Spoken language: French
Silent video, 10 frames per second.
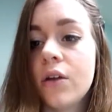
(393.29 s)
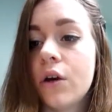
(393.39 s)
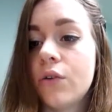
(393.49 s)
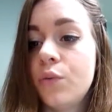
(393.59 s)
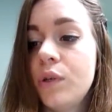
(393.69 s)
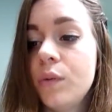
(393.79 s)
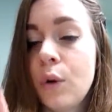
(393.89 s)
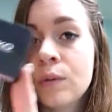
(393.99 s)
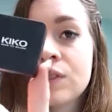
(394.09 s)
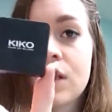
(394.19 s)
depuis un
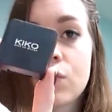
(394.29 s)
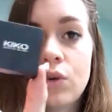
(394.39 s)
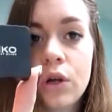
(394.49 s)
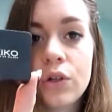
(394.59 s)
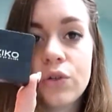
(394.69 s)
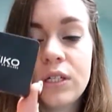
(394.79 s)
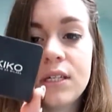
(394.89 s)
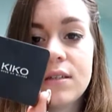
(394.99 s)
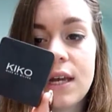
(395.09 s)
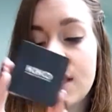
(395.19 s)
moment parce que c'est une couleur que
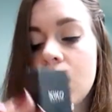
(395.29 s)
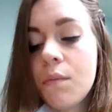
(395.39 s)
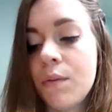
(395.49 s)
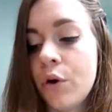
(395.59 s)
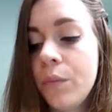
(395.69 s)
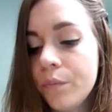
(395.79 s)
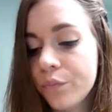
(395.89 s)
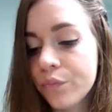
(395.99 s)
j'utilise énormément.